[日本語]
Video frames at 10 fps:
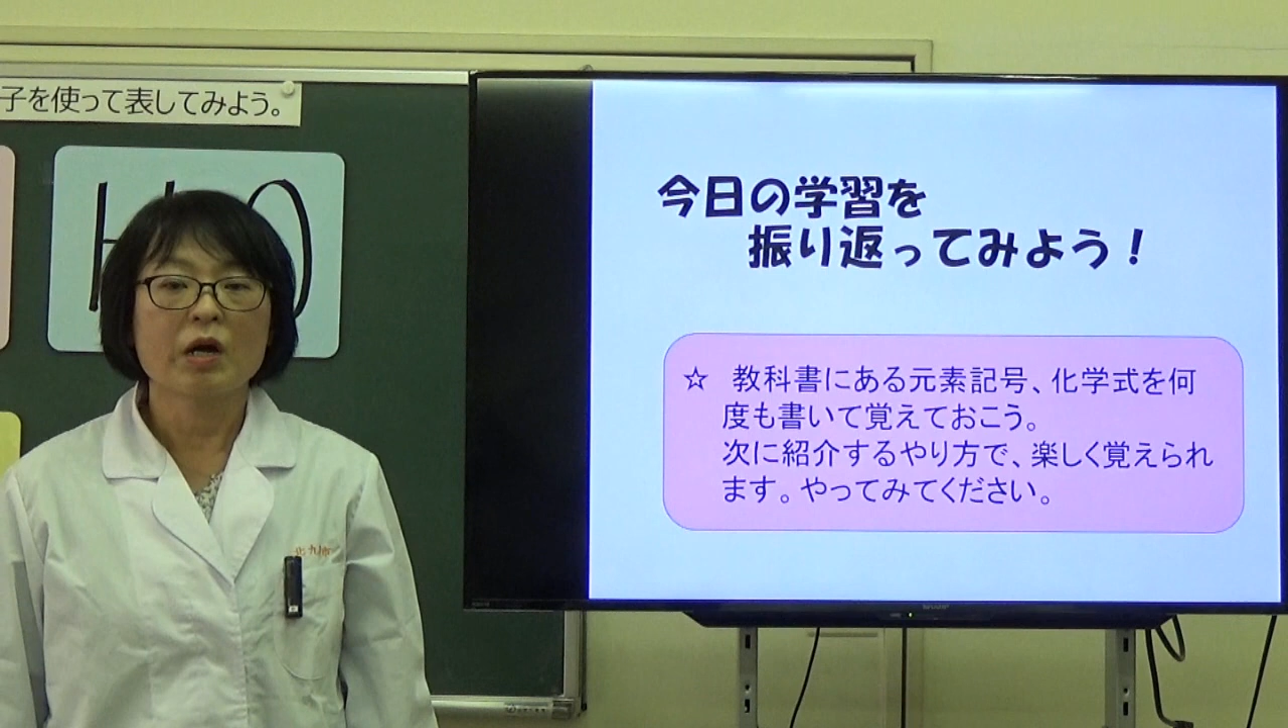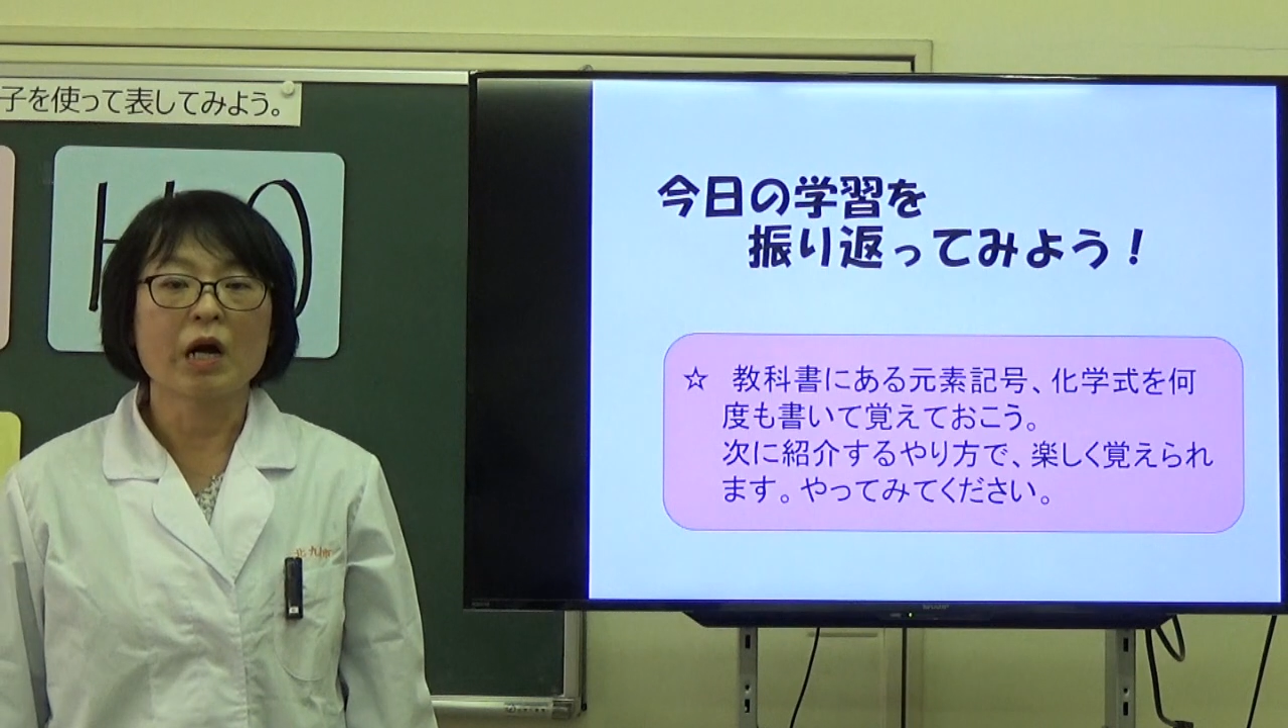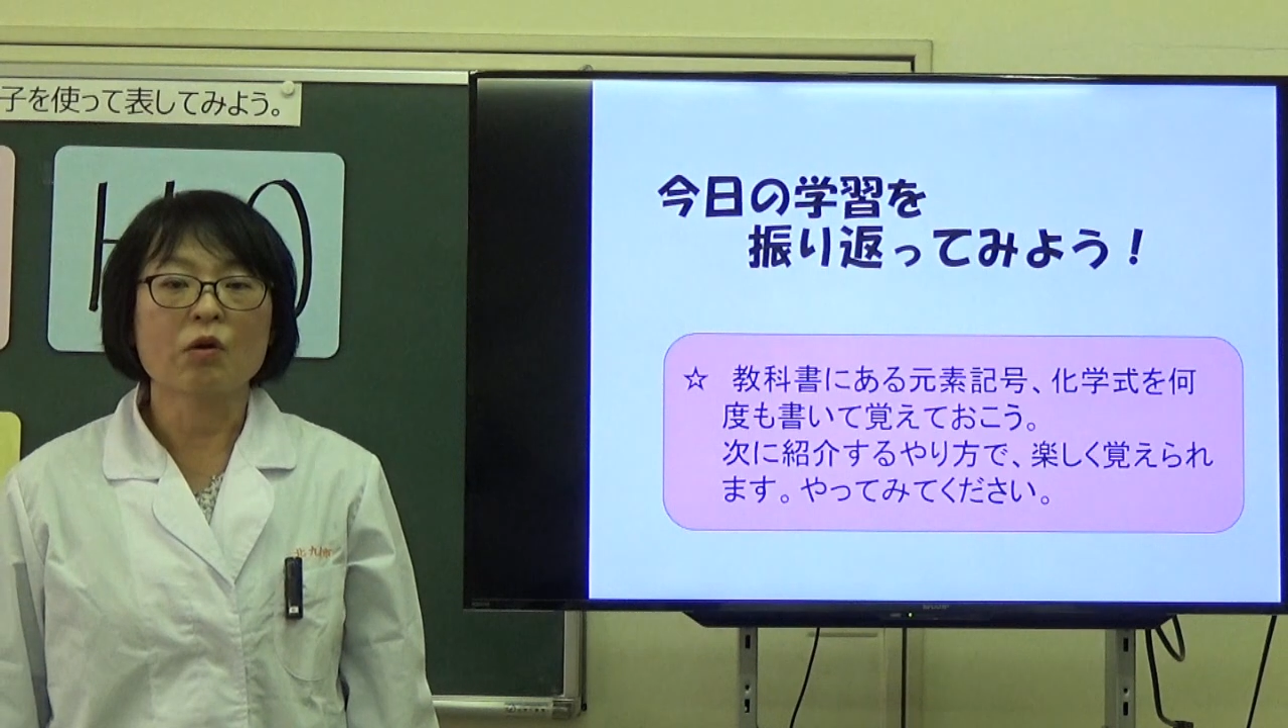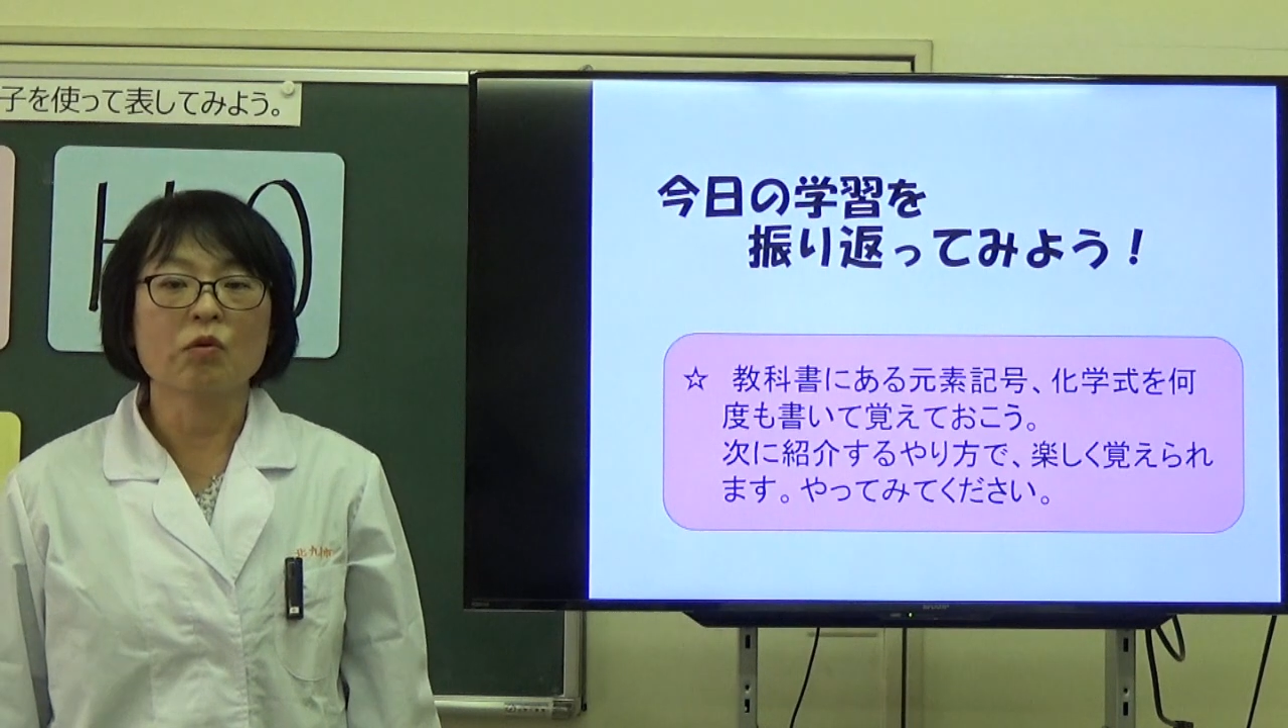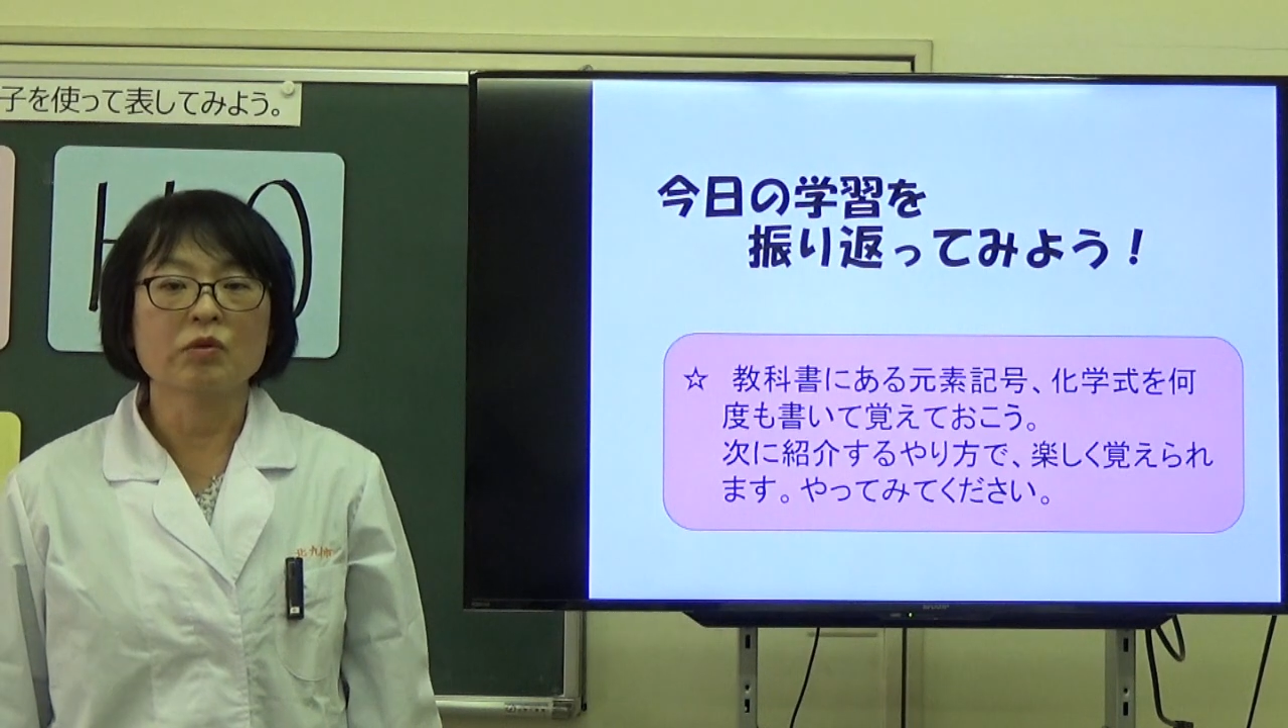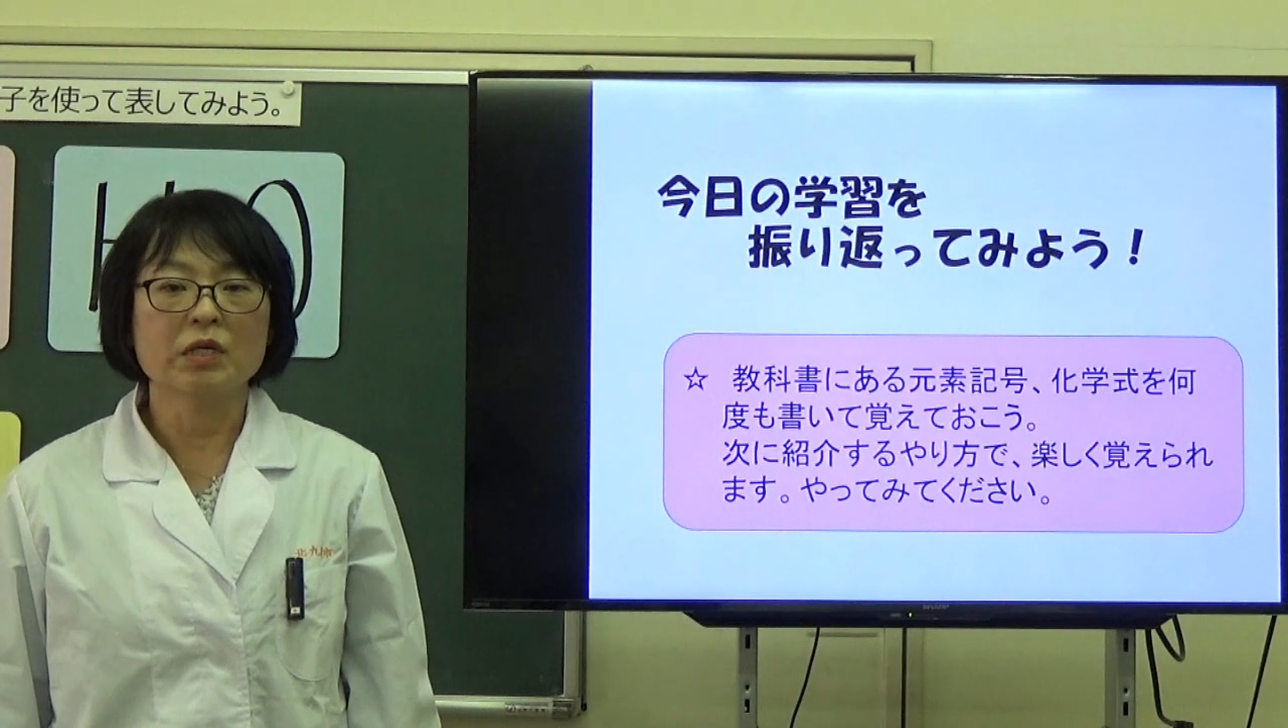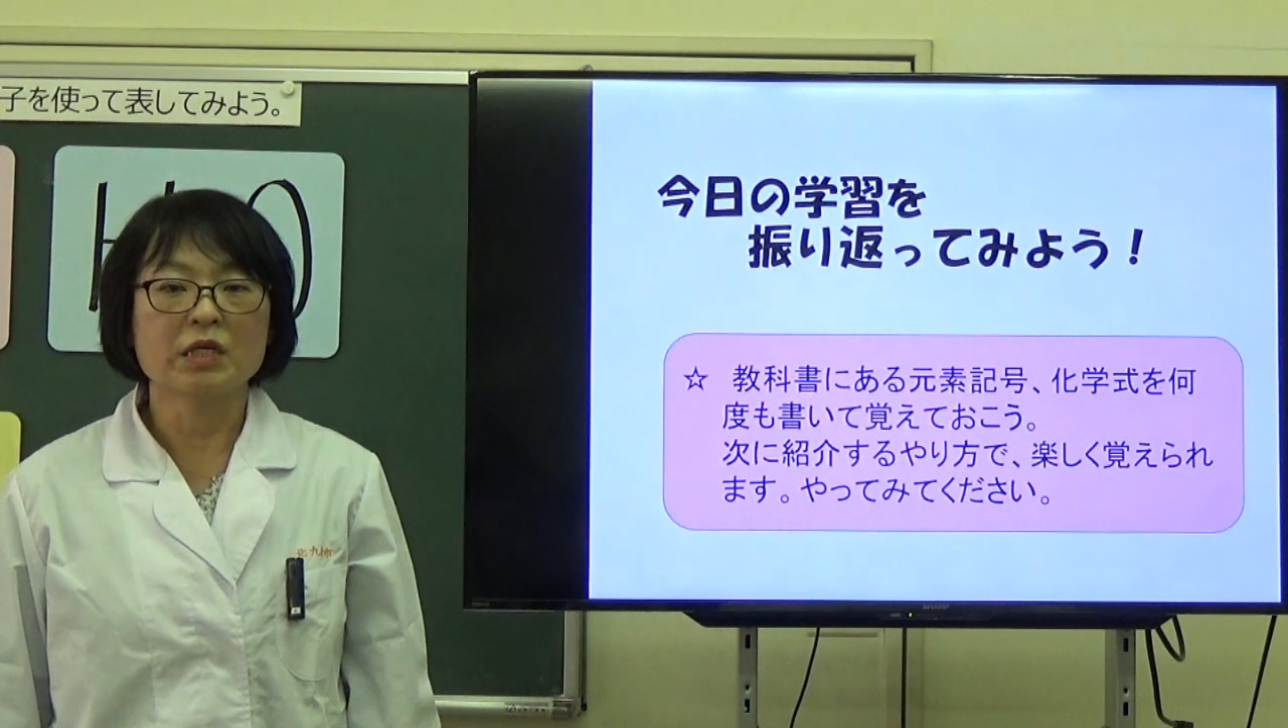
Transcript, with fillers: 学校に